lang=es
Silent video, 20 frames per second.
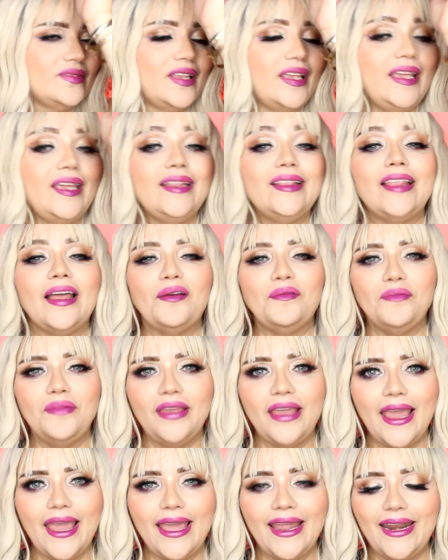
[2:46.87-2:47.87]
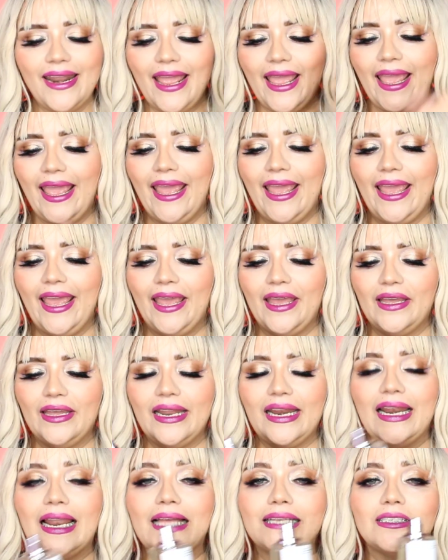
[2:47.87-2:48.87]
Y también eh,
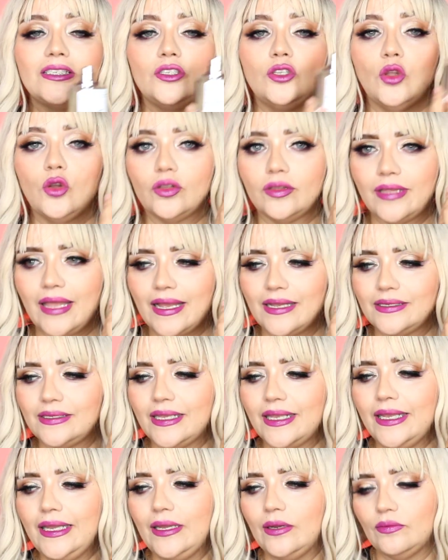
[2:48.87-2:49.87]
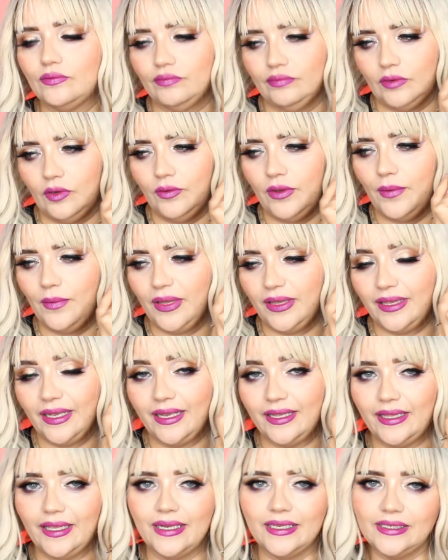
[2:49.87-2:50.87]
las notas, y obviamente
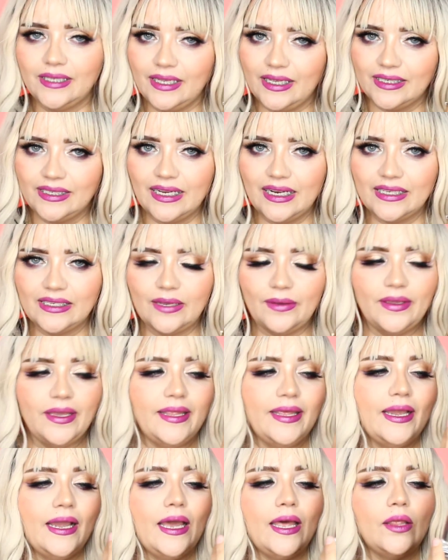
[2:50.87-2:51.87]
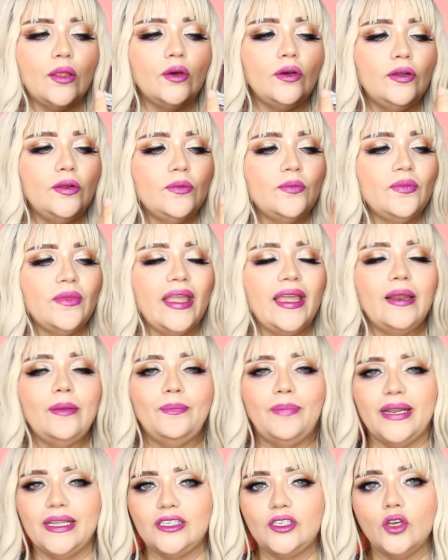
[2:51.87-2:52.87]
que tiene este ya se las había dejado, el
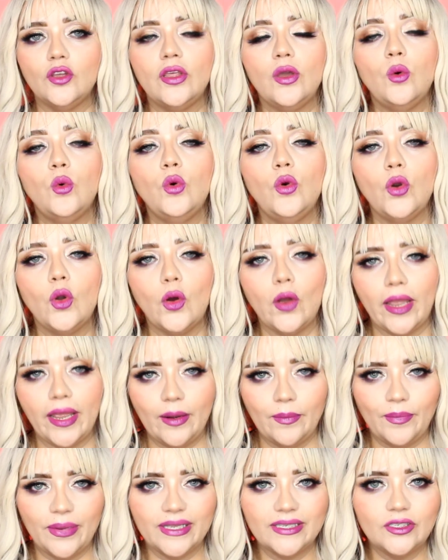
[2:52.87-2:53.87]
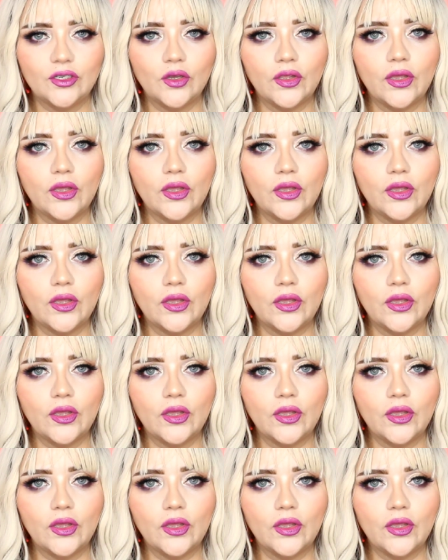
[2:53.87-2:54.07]
precio de uno, el precio